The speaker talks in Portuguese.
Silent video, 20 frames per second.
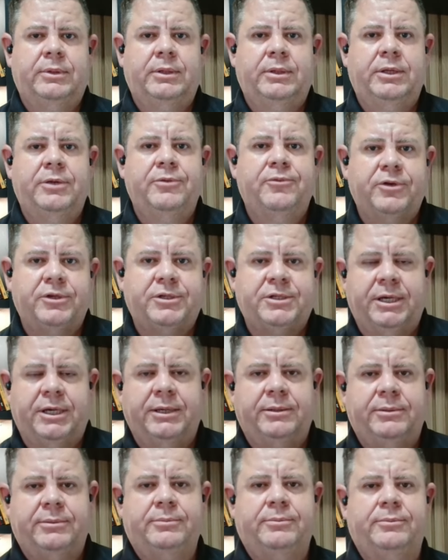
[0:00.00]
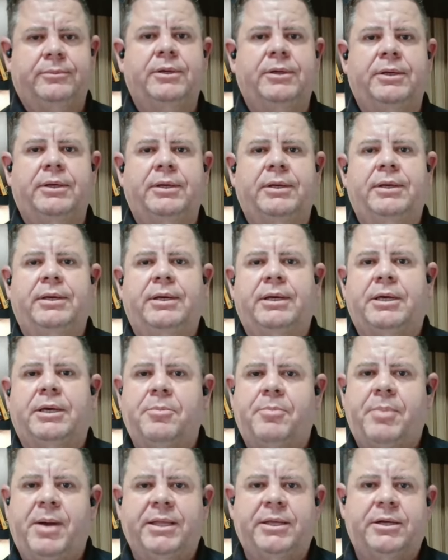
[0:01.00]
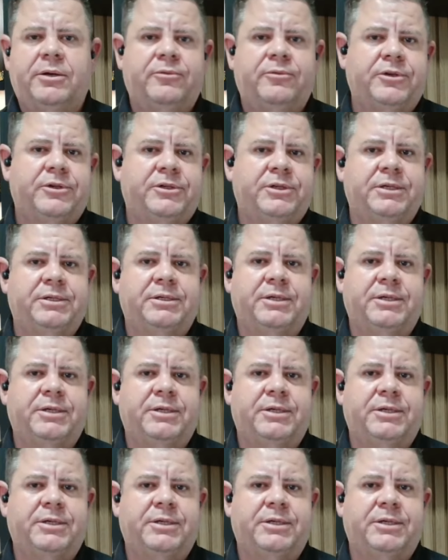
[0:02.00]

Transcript: E você? que padrão você